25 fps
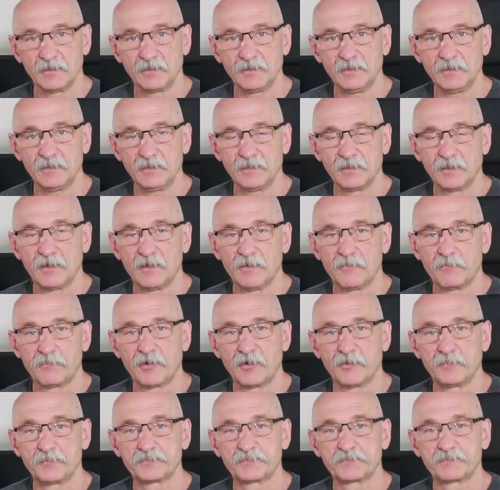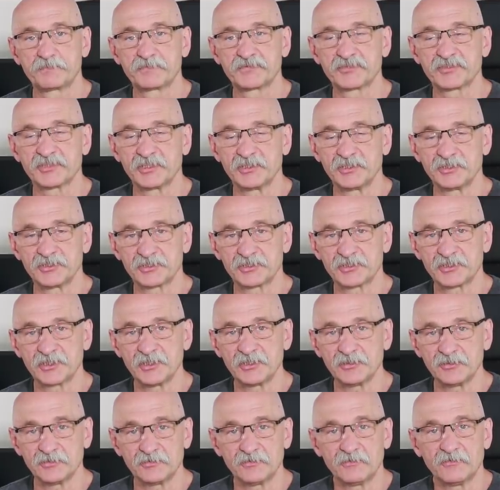I po
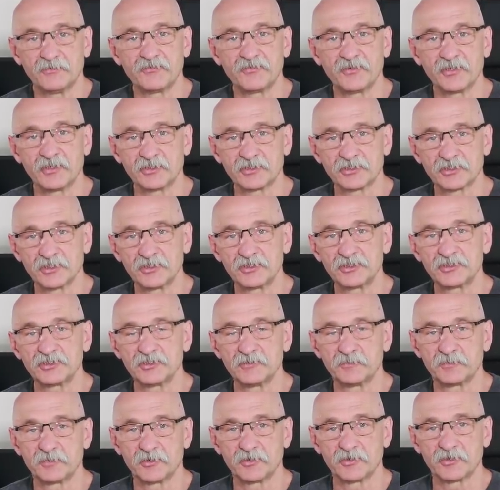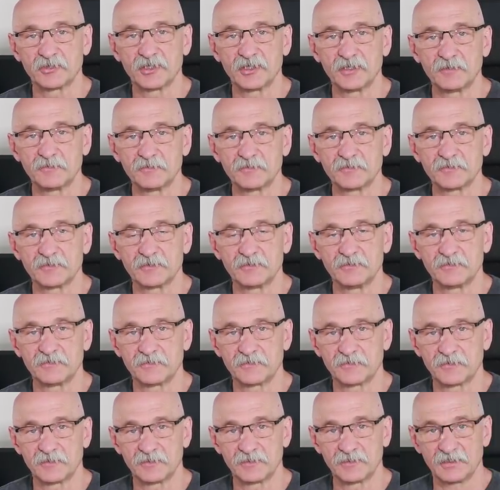przejrzeniu większości programów do
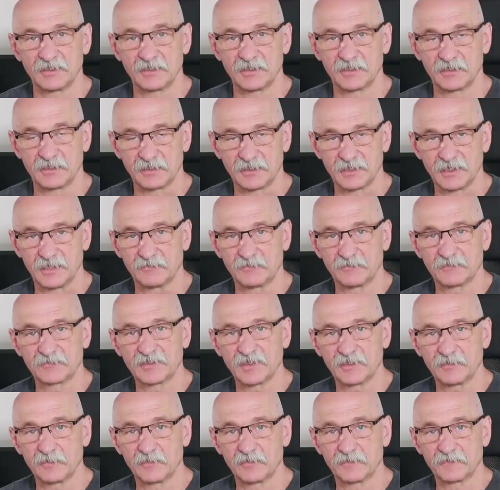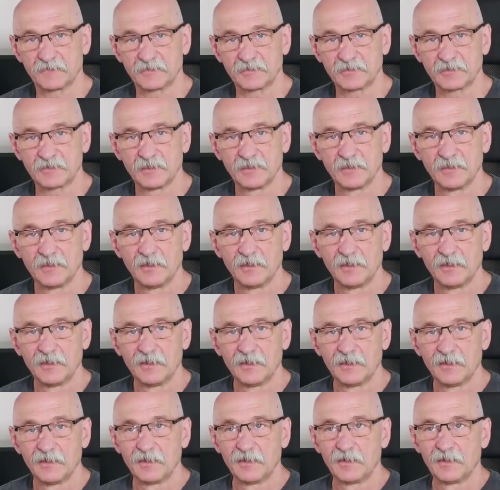wywołania rawów darmowych,
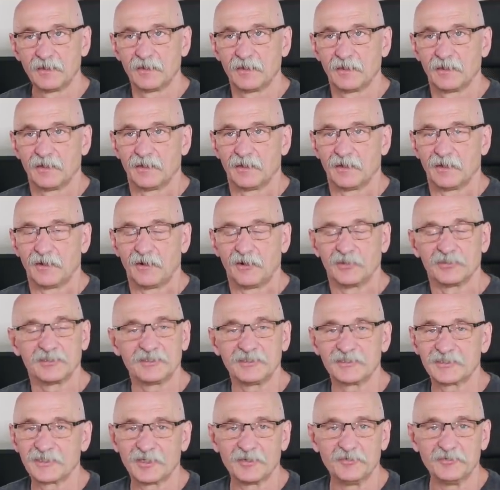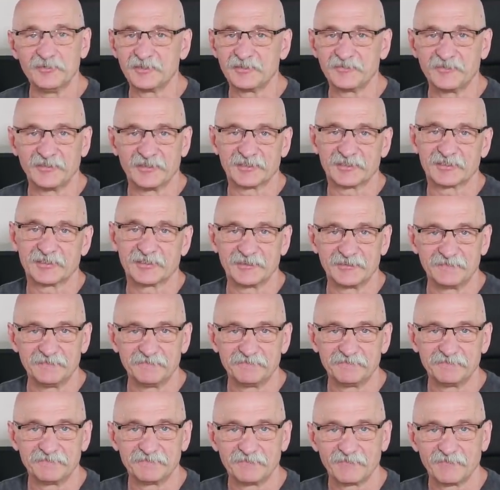one nie dają nic więcej
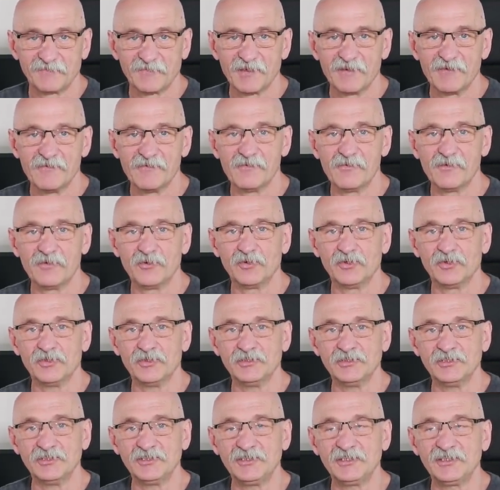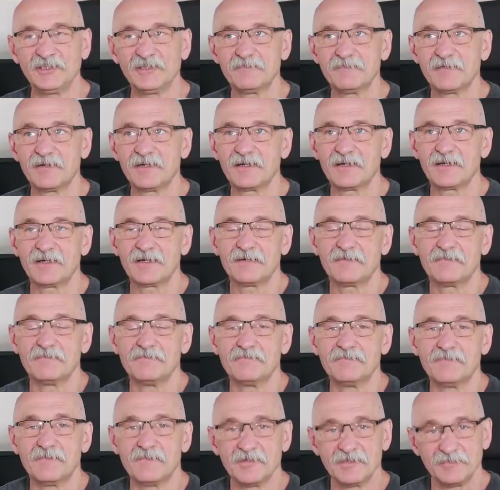nie ma,
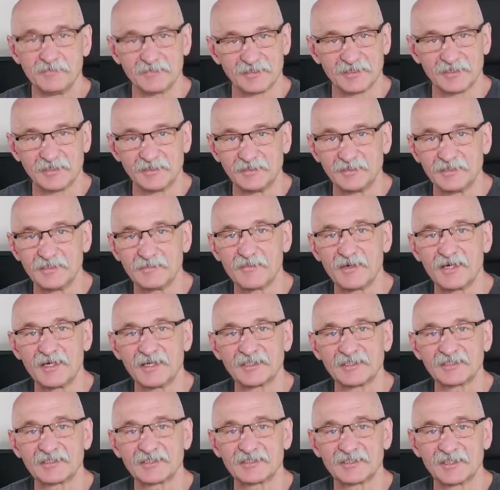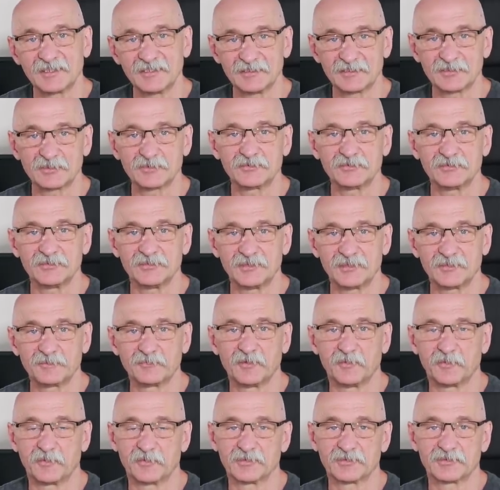moim zdaniem, nie ma sensu ich
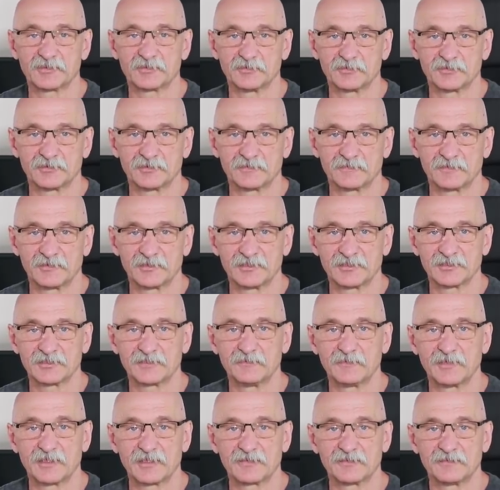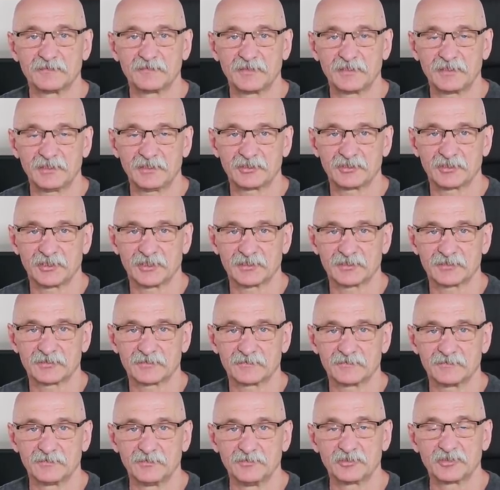po prostu używać. Jest to marnowanie
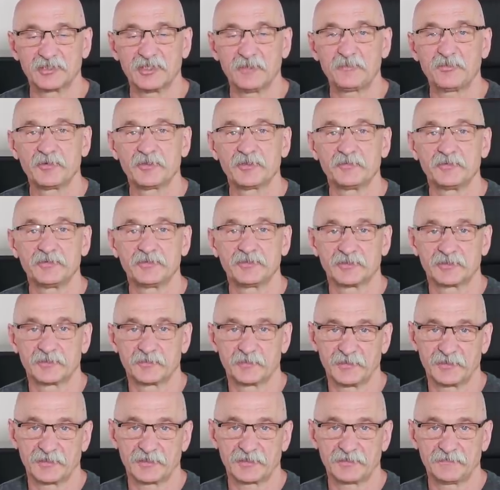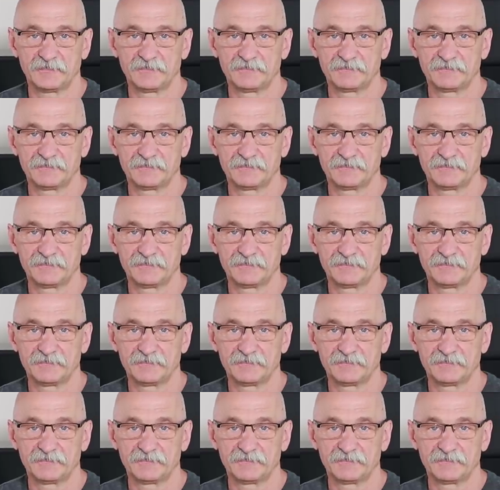czasu. Już lepiej robić JPEG.